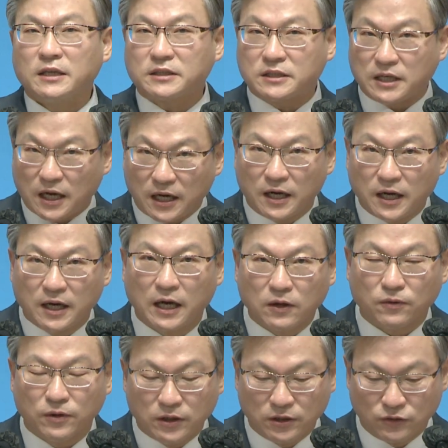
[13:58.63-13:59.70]

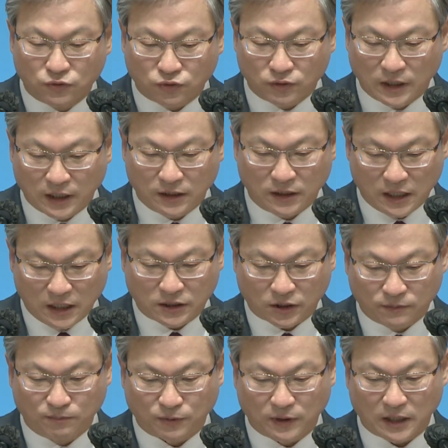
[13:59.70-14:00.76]
자라나고 있는 중에 있는 이
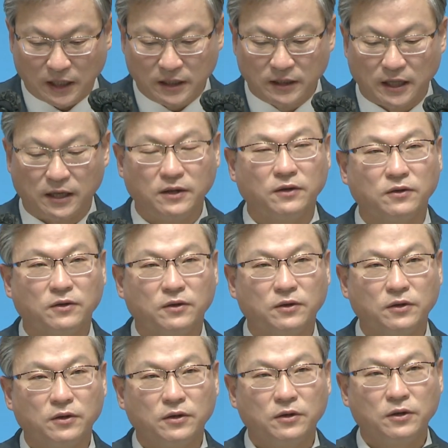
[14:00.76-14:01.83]
쓴뿌리가 있나요?
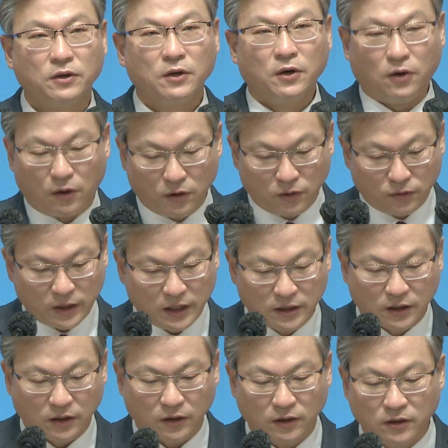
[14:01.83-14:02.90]
오늘
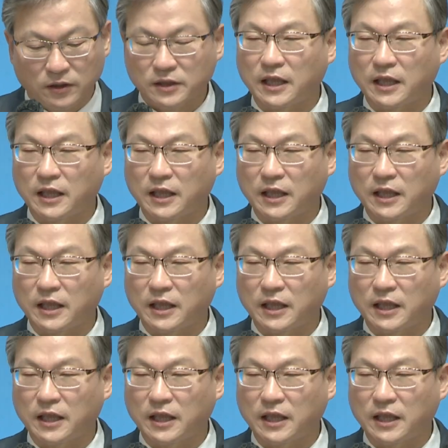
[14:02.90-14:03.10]
우리는요,